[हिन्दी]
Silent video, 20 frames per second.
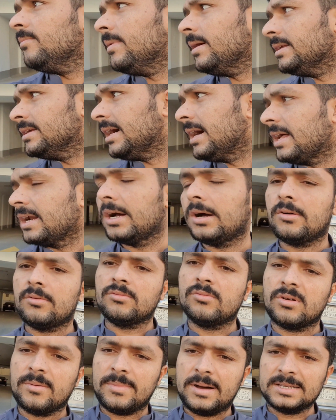मैं जा रहा
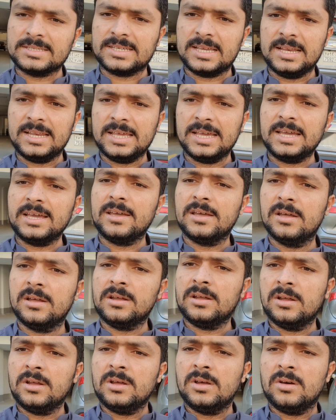हूँ नमाज के लिए
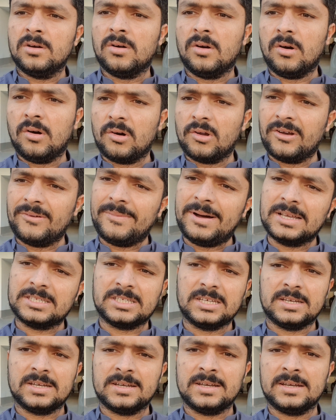और नमाज
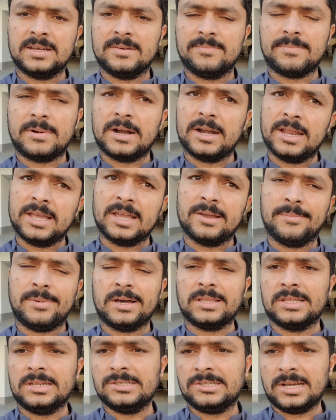पढ़ने के
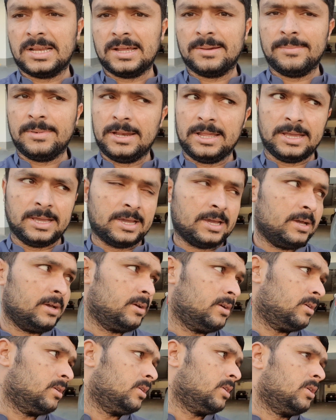बाद इंशाल्लाह मिलेंगे
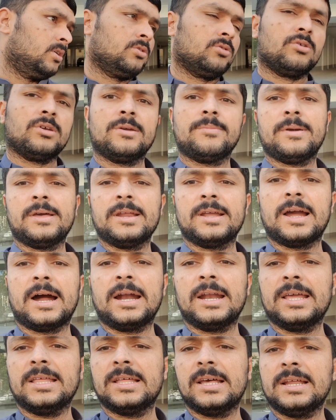तो ये मेरी
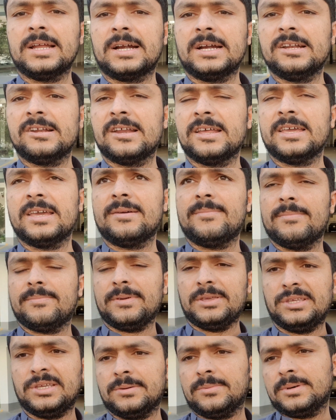गाड़ी इधर ही खड़ी रही है
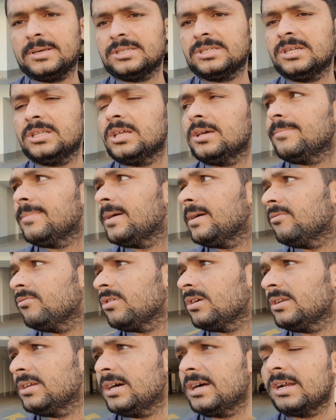पीछे मस्जिद है मैं
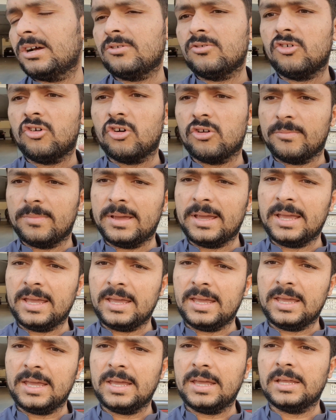उधर जा रहा हूँ और
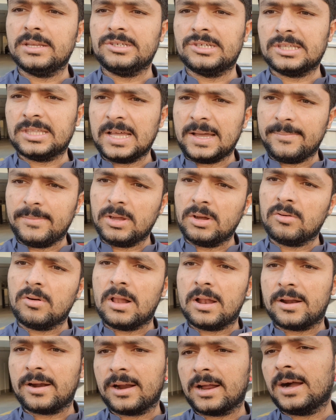मैं जद्दा में हूँ
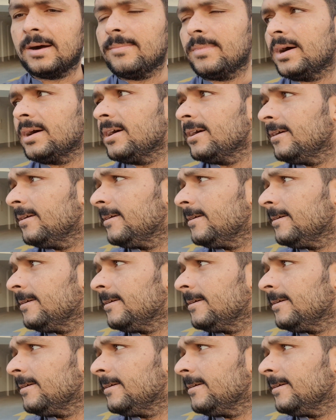अलरकामा